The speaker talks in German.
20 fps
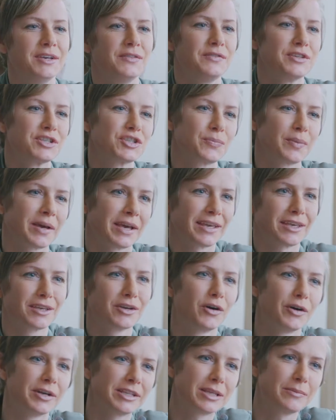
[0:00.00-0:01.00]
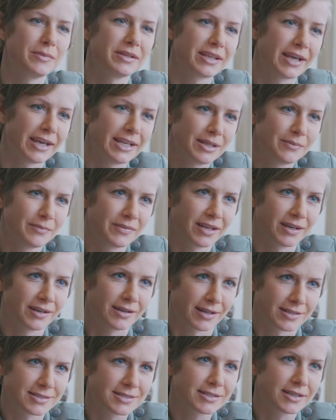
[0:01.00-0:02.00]
Wir sprechen heute mit einem, der
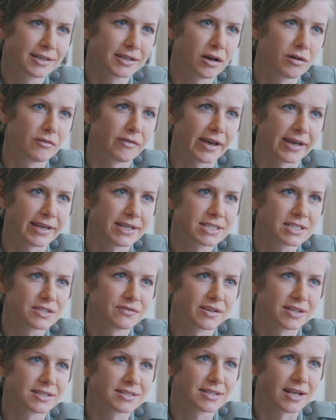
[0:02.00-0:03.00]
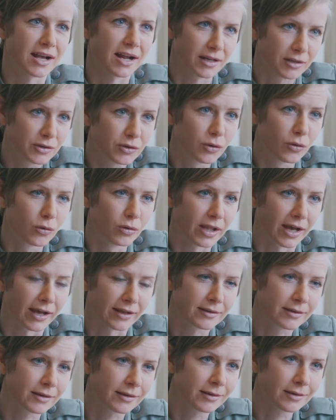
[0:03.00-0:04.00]
ganz genau weiß, was Alkohol
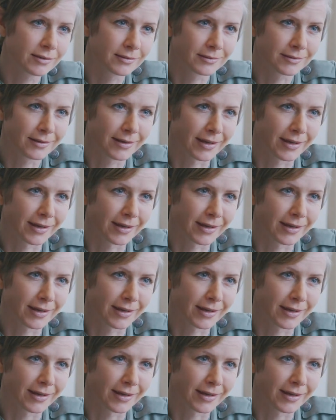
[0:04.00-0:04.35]
anrichten